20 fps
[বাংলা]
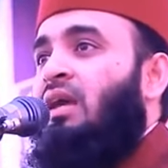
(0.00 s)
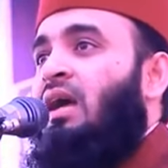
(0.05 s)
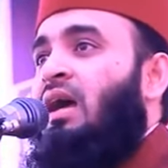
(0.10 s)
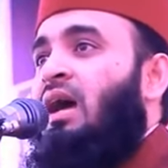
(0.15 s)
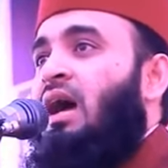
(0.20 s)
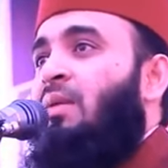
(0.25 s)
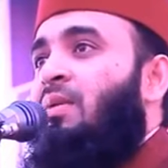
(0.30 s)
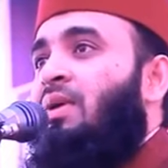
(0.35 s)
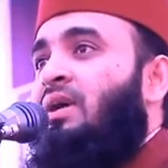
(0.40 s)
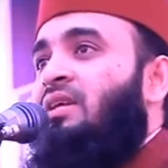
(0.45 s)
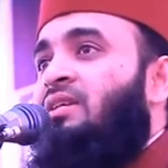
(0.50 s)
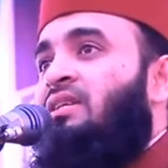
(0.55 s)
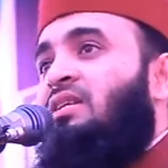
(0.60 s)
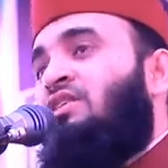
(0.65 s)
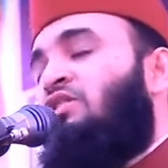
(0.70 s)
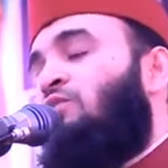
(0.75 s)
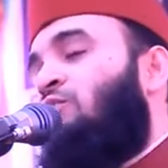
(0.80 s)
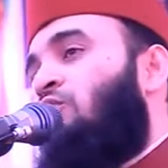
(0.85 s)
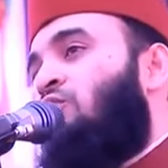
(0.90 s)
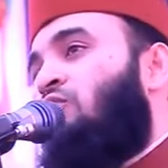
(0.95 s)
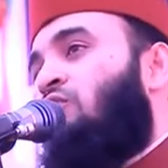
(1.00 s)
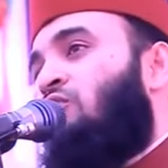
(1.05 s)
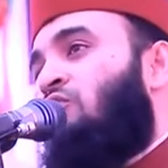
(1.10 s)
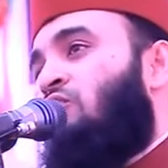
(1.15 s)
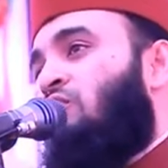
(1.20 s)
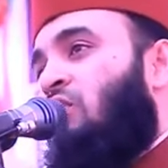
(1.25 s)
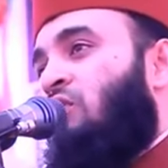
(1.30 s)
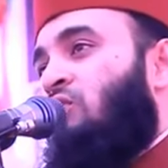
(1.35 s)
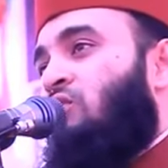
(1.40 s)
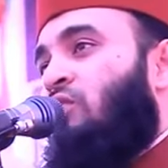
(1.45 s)
আমাকে শেষ পর্যন্ত
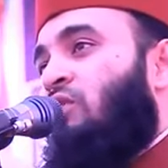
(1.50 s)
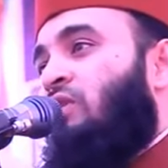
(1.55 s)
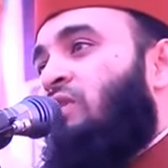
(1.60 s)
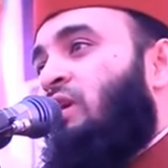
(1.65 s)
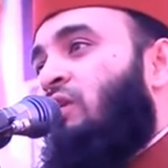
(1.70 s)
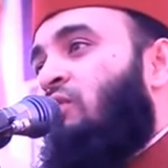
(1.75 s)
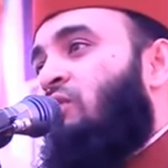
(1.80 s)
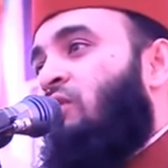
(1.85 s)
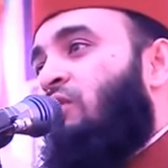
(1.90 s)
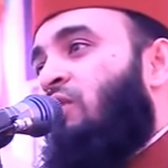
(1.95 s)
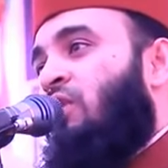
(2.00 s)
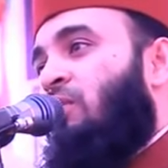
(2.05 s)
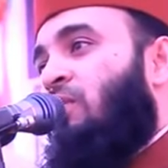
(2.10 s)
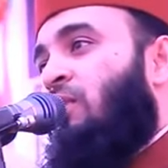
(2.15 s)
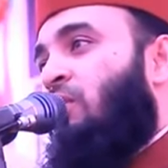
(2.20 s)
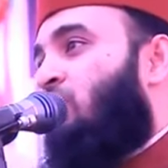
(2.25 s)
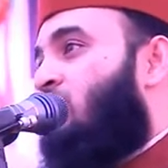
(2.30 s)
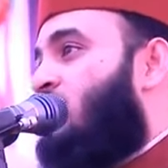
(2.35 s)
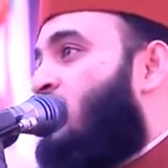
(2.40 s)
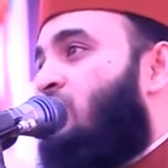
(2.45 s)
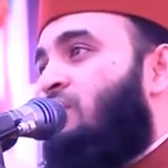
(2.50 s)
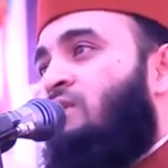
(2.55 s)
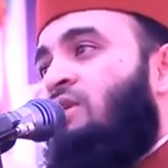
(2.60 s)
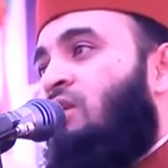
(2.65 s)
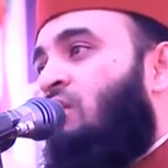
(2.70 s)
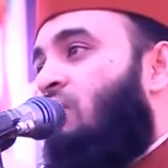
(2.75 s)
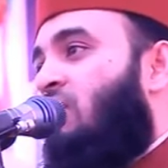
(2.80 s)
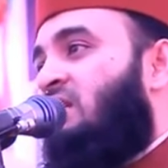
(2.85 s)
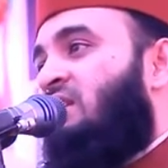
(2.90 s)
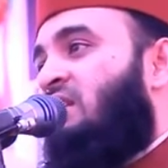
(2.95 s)
সহযোগিতা করতে হবে ওঠা বসা
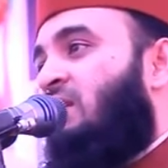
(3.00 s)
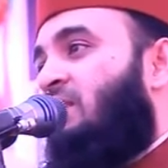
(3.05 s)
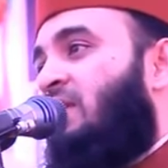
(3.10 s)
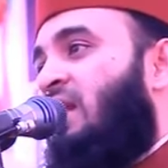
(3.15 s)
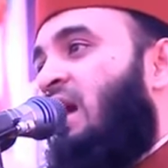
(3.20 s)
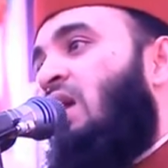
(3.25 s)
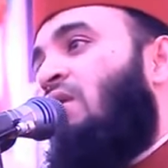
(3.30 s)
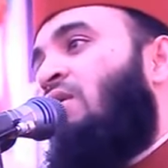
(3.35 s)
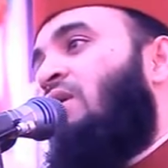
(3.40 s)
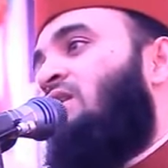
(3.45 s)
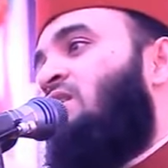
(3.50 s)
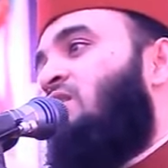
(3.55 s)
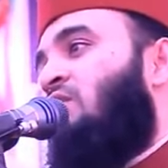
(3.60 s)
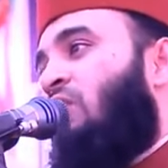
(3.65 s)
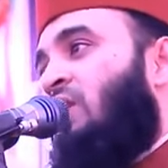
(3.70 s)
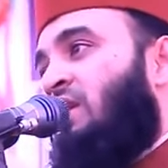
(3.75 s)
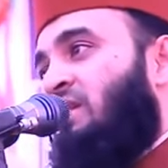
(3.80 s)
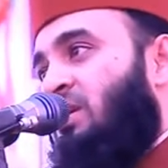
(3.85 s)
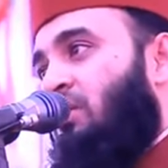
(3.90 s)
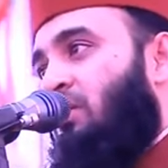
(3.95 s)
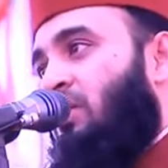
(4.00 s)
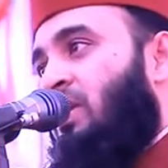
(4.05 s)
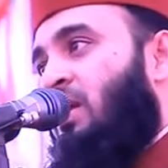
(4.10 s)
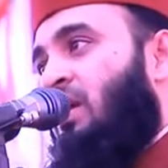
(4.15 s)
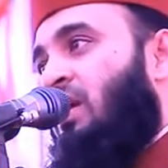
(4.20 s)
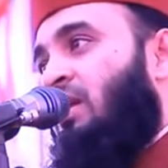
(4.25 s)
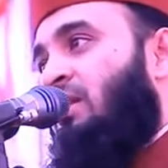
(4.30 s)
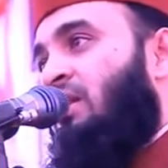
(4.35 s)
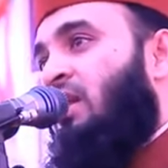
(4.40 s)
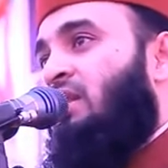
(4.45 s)
করা যাবে না আওয়াজ করা যাবে
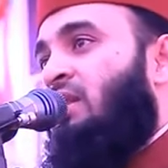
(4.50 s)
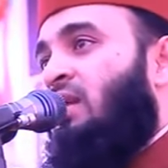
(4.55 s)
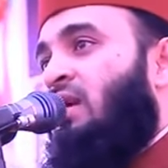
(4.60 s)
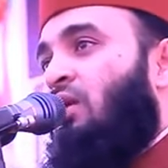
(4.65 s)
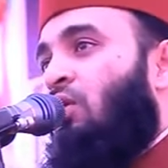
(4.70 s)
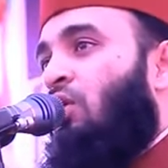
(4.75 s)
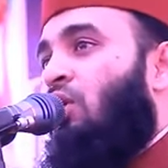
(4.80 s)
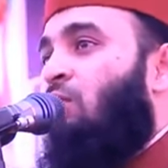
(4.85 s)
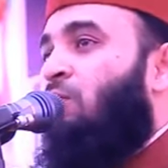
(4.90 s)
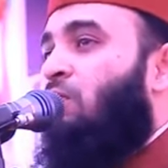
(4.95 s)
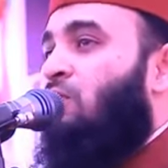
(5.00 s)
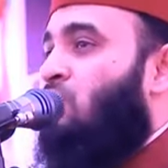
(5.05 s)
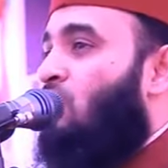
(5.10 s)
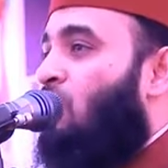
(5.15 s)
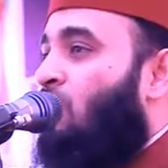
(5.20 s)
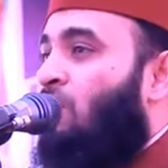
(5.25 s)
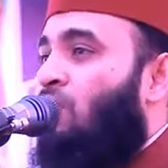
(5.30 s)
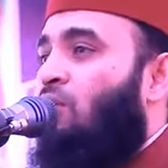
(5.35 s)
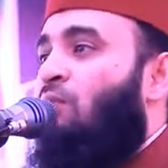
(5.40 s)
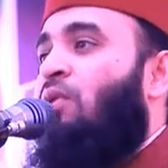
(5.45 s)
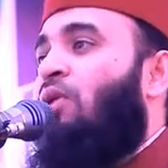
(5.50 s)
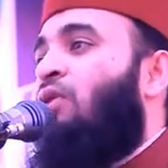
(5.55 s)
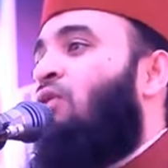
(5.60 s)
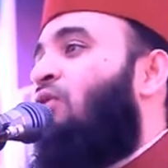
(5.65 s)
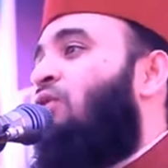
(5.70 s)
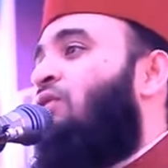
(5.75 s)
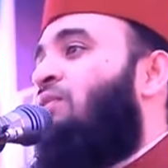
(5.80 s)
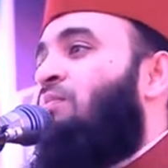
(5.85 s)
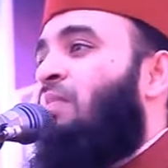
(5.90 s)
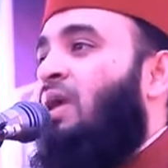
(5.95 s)
তাতে অল্প সময়ে
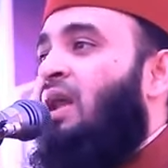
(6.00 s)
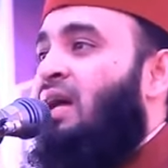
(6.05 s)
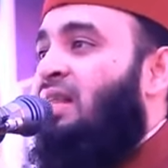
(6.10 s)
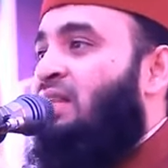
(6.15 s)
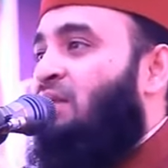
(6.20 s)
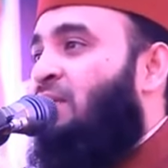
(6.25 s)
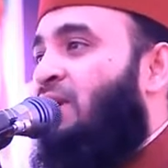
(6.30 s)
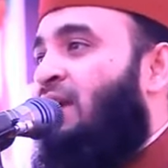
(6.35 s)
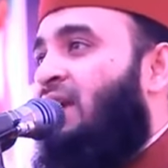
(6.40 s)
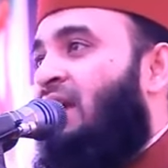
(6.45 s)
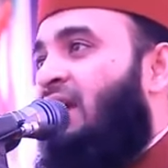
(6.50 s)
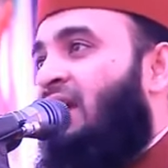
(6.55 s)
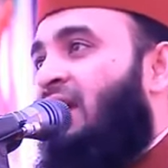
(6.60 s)
বরকত বাড়াই দিবে কে